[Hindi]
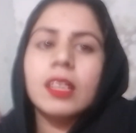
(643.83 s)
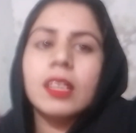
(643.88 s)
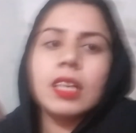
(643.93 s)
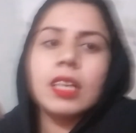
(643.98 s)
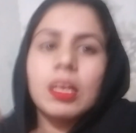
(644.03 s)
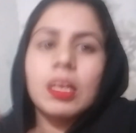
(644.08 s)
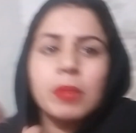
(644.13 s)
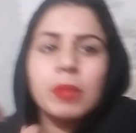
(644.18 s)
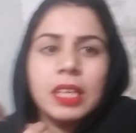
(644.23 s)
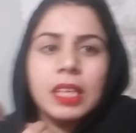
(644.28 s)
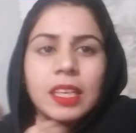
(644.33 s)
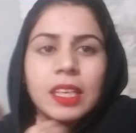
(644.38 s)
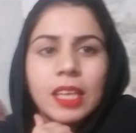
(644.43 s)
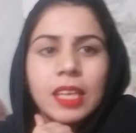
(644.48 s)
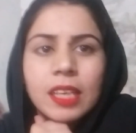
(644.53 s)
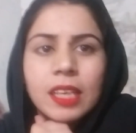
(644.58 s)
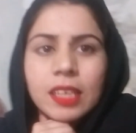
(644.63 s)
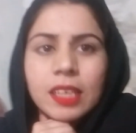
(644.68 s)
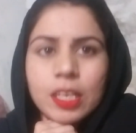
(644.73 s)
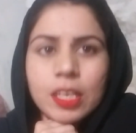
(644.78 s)
कल
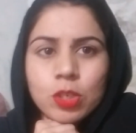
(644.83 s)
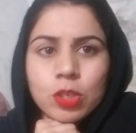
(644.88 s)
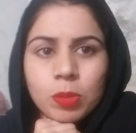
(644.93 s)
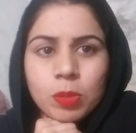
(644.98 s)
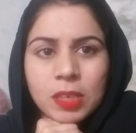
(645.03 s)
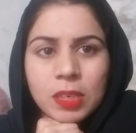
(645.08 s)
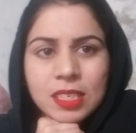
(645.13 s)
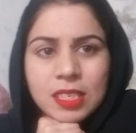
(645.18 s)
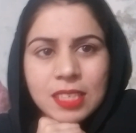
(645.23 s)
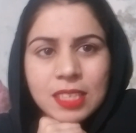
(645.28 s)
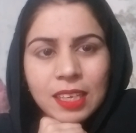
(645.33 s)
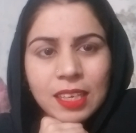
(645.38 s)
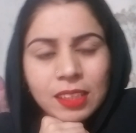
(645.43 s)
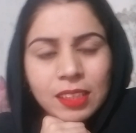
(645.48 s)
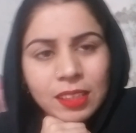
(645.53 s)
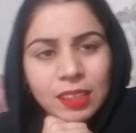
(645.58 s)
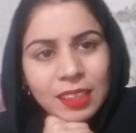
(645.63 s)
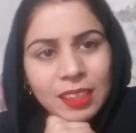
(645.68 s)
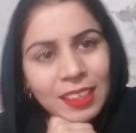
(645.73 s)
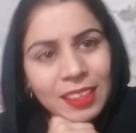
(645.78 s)
मिलेंगे एक नई सुबह के साथ
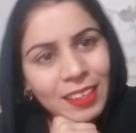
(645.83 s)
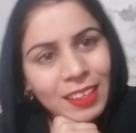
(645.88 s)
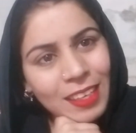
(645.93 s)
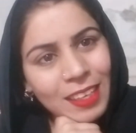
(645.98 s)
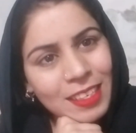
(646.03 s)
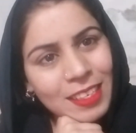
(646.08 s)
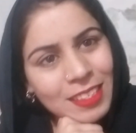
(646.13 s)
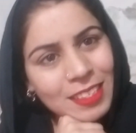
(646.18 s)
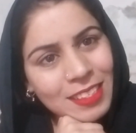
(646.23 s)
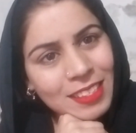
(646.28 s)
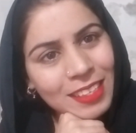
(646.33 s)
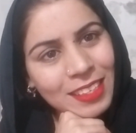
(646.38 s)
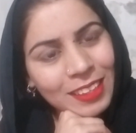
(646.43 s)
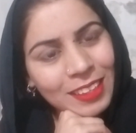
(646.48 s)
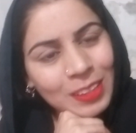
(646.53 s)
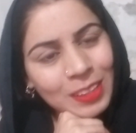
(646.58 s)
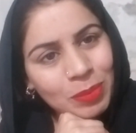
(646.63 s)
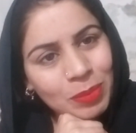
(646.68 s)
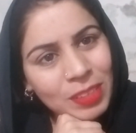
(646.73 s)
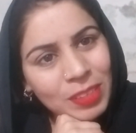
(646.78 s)
एक नए आगाज़ के
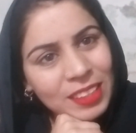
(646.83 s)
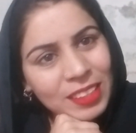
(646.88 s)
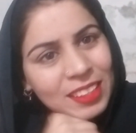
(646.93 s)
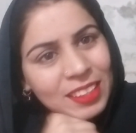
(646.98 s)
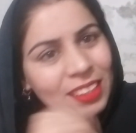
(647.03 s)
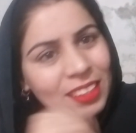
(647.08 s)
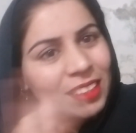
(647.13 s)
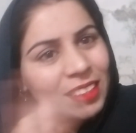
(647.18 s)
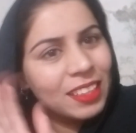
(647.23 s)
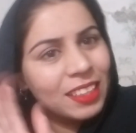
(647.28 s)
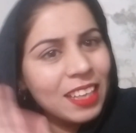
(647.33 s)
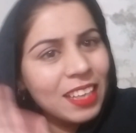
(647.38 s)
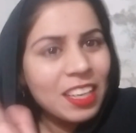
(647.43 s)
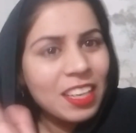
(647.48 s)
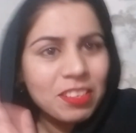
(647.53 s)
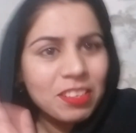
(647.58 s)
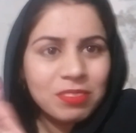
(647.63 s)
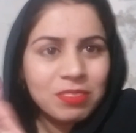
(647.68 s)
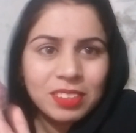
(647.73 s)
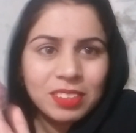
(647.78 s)
साथ तब तक के लिए
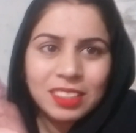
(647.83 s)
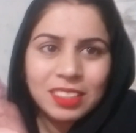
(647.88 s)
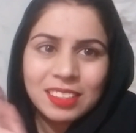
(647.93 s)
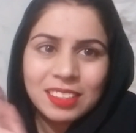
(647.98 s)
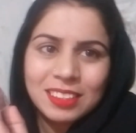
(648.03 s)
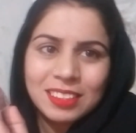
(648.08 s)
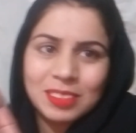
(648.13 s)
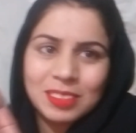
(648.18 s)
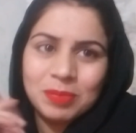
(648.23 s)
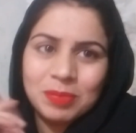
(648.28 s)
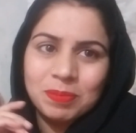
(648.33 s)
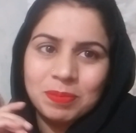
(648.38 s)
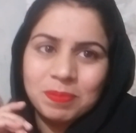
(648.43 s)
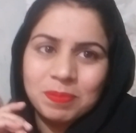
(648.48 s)
अल्लाह हाफिज़